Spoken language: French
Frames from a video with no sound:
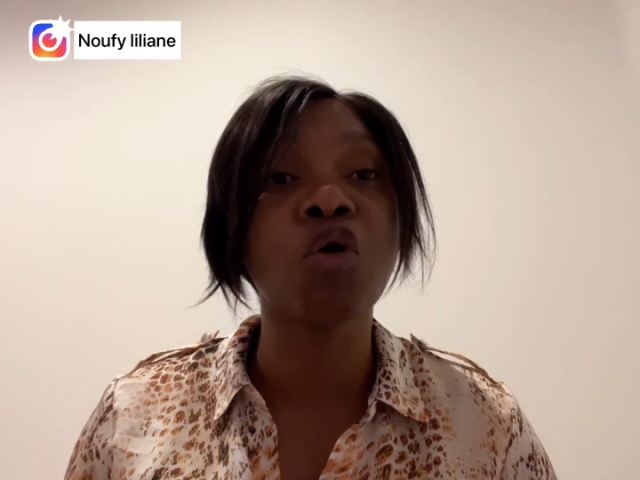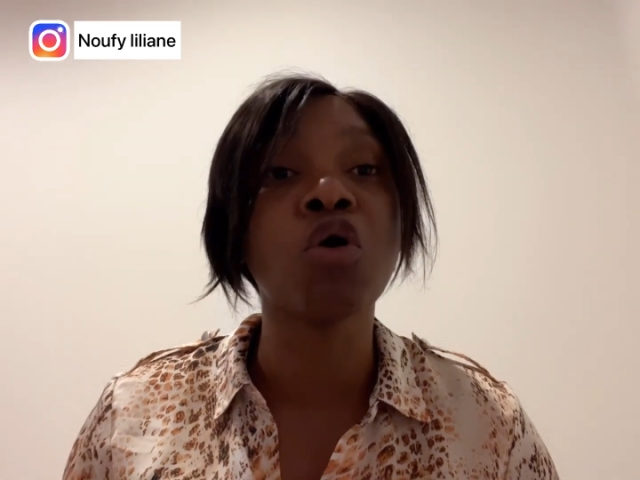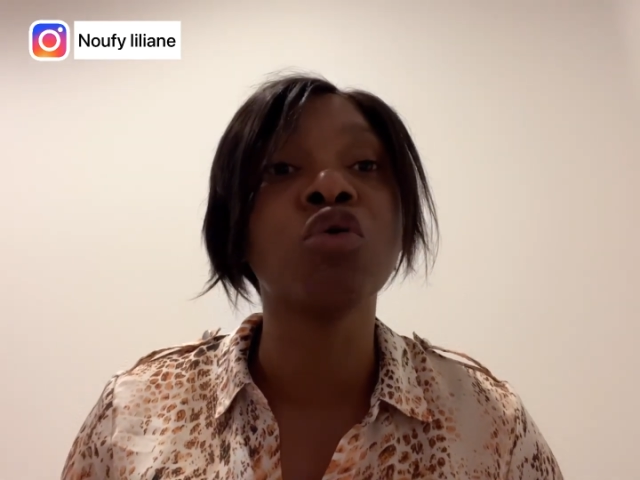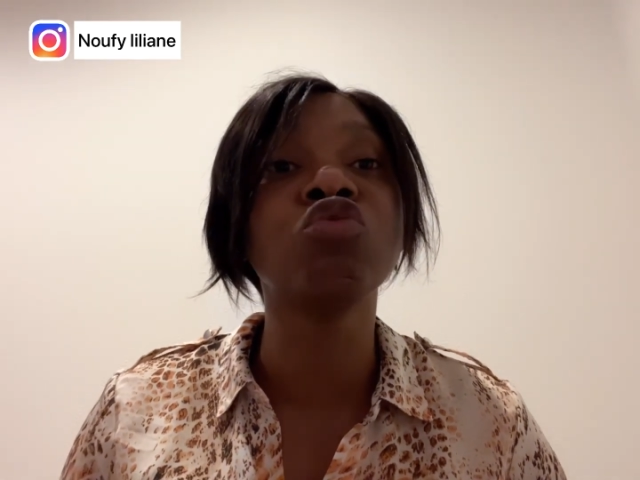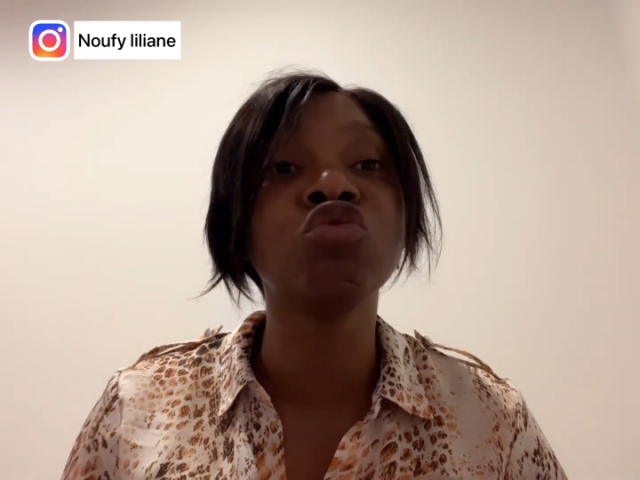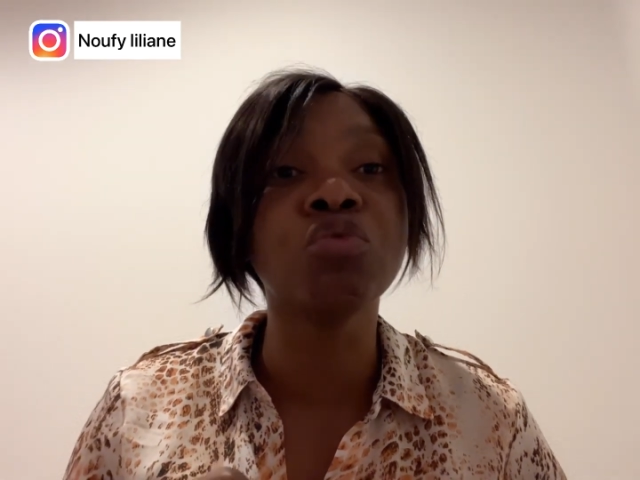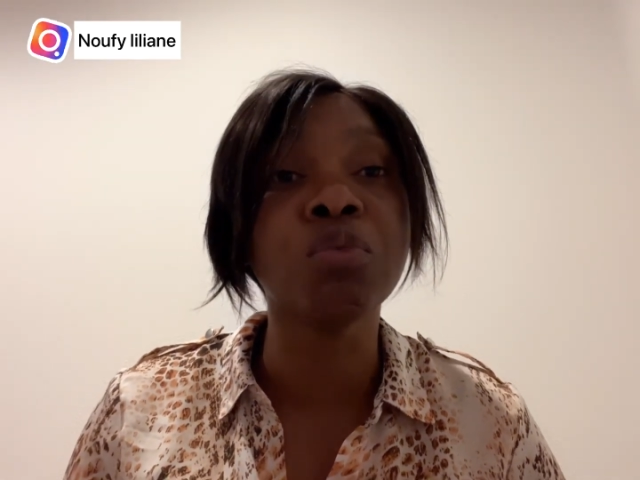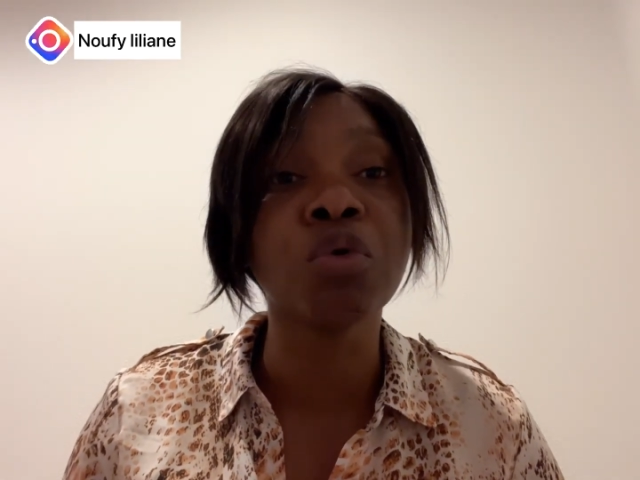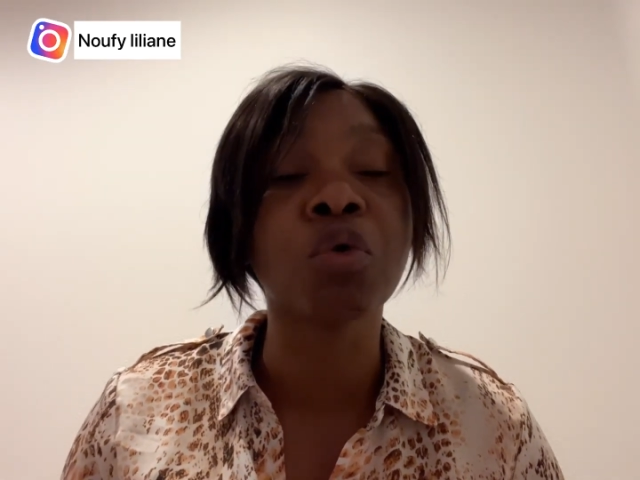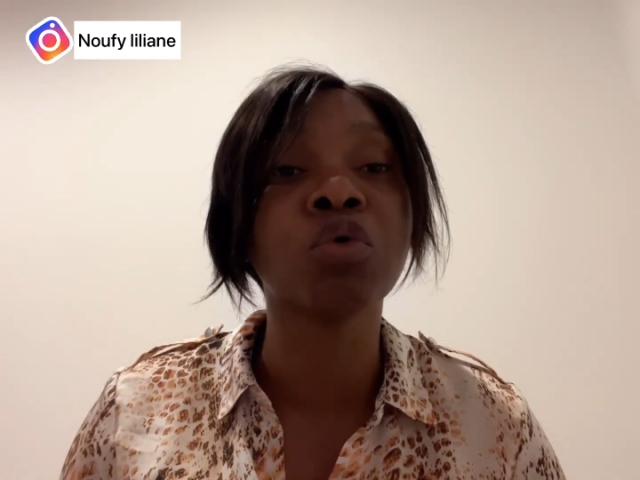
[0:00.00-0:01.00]
un
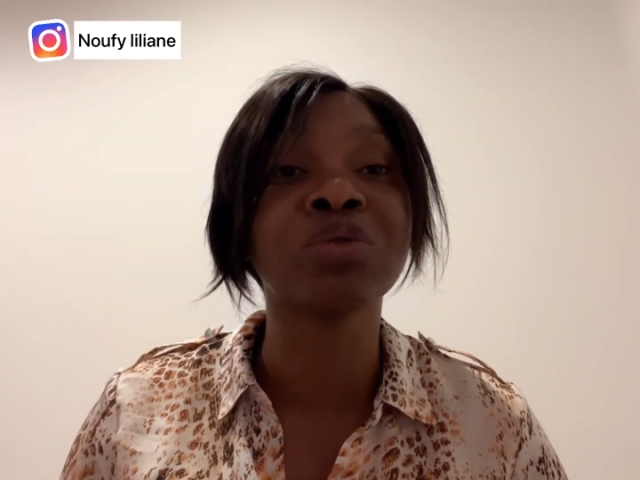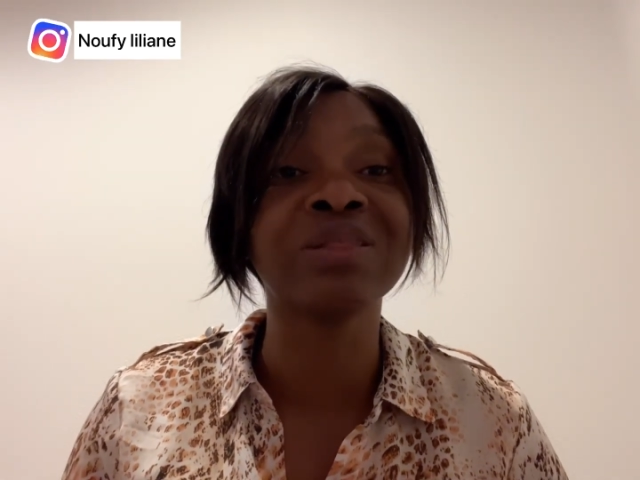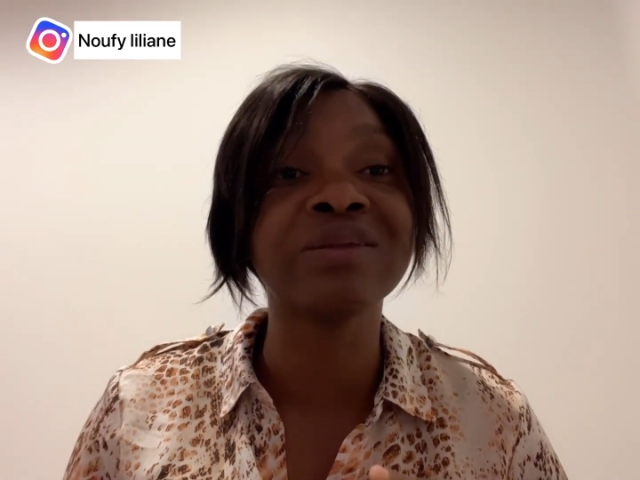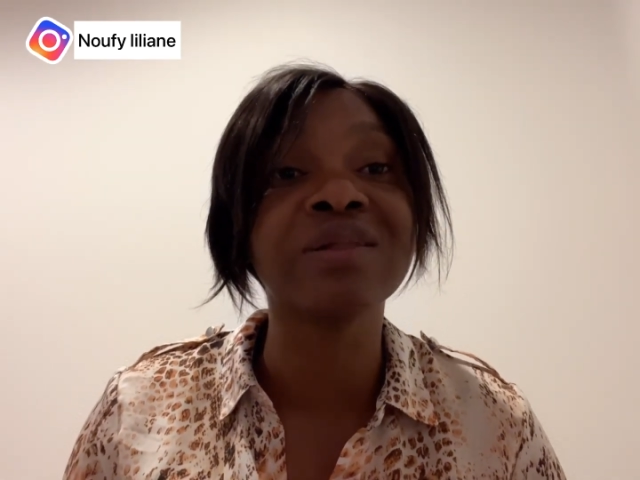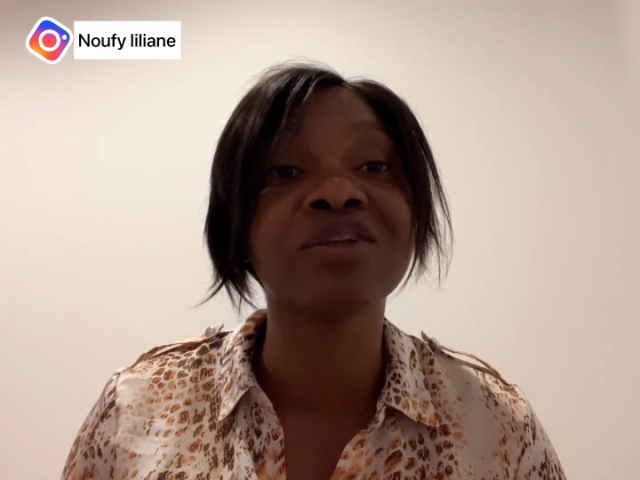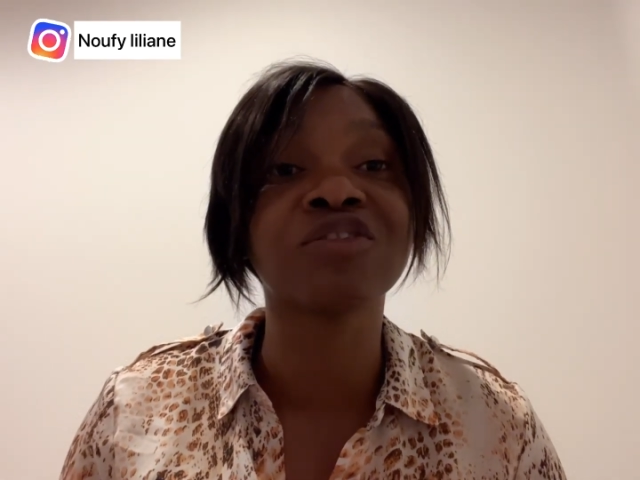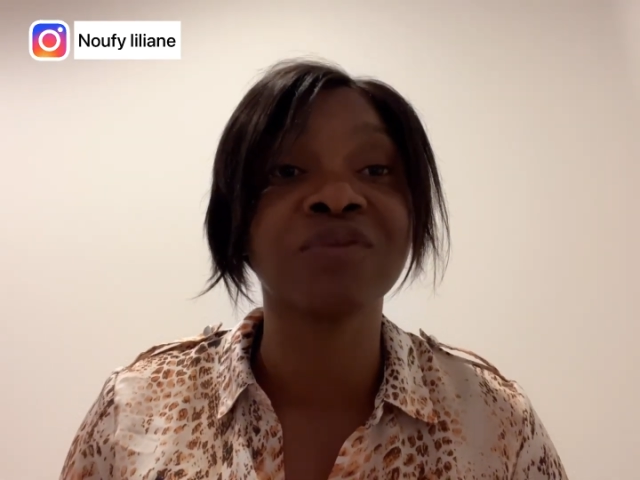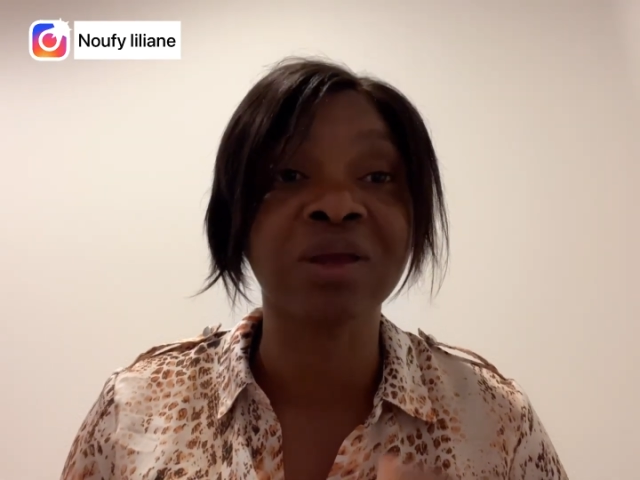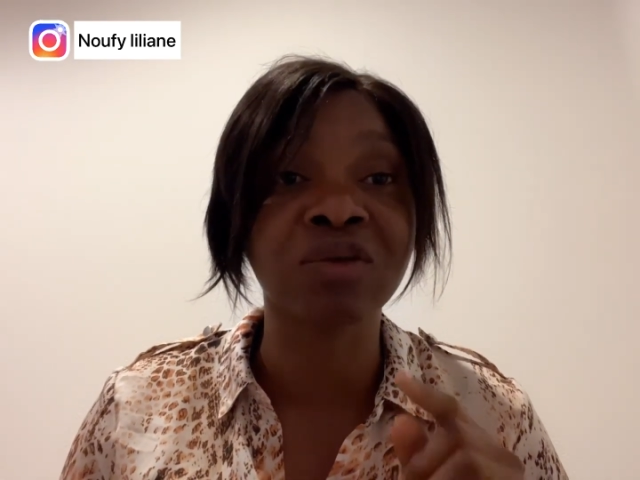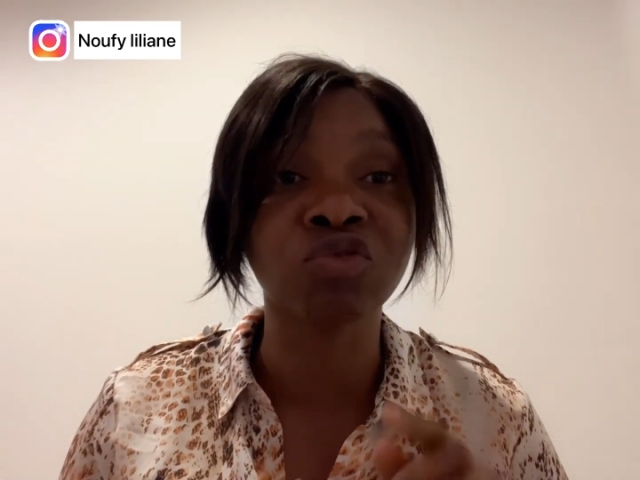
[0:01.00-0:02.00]
numéro
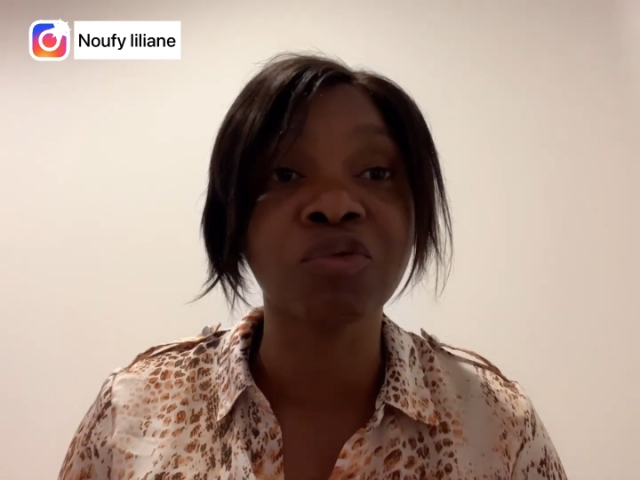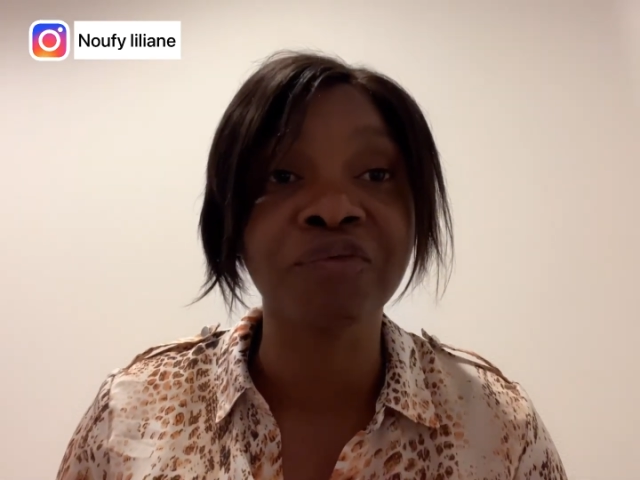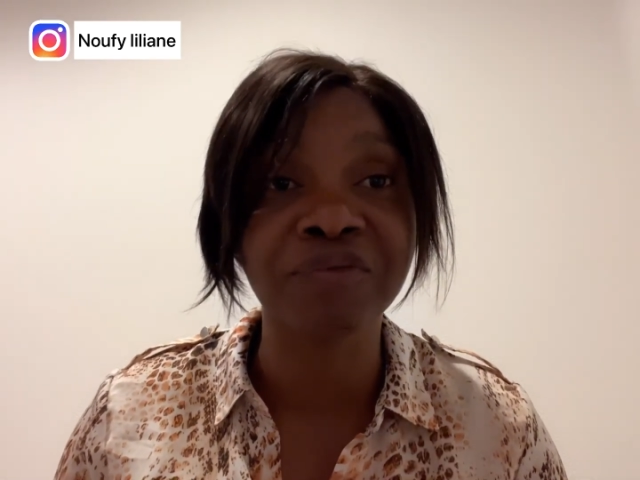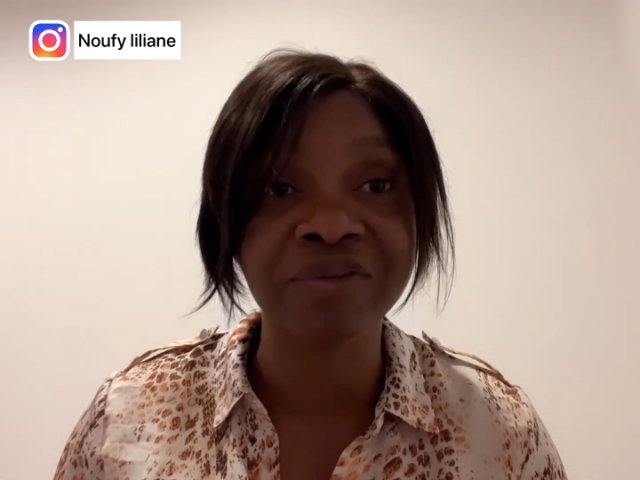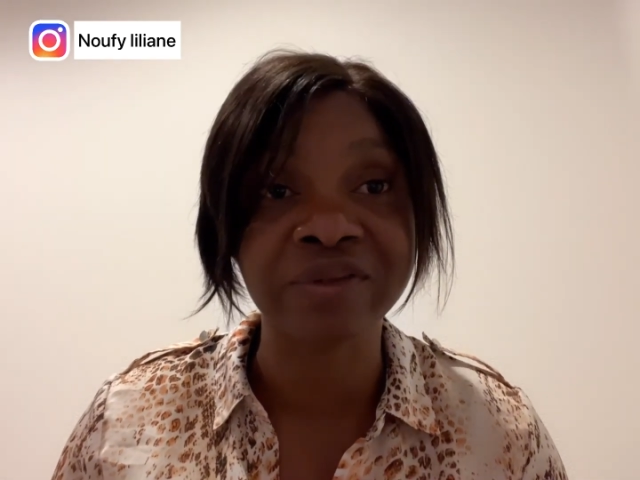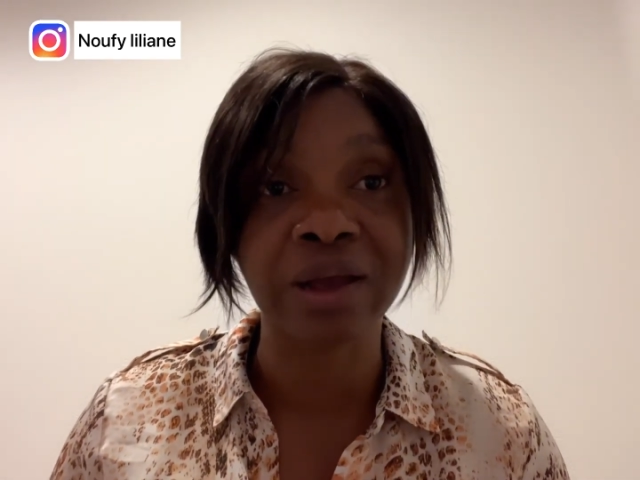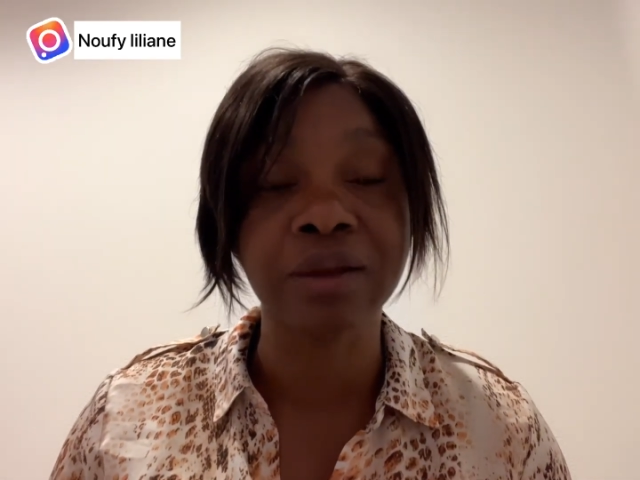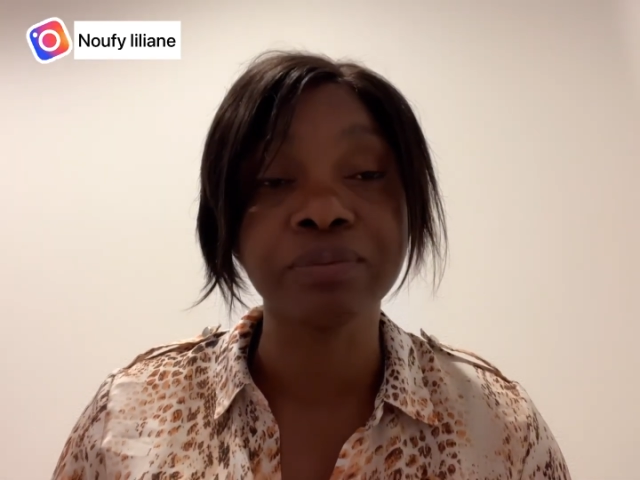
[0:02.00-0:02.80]
d'identification fiscale.